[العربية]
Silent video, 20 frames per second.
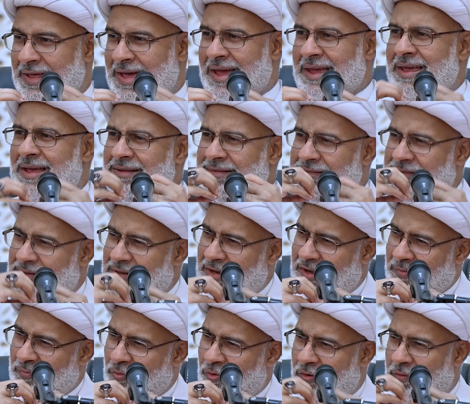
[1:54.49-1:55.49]
أيزني
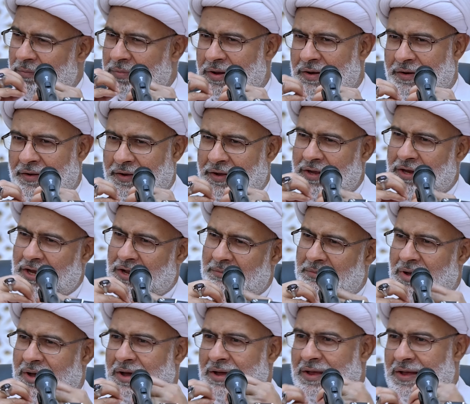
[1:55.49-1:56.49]
المؤمن
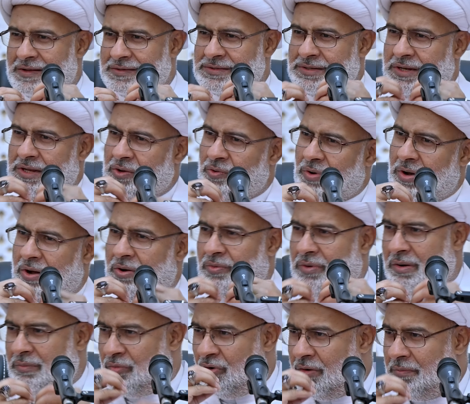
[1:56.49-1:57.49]
حينما يزني
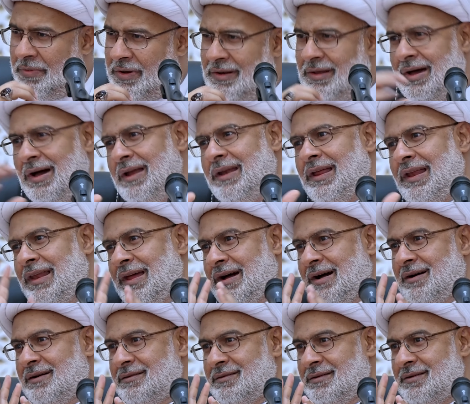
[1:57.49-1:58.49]
وهو مؤمن قال لا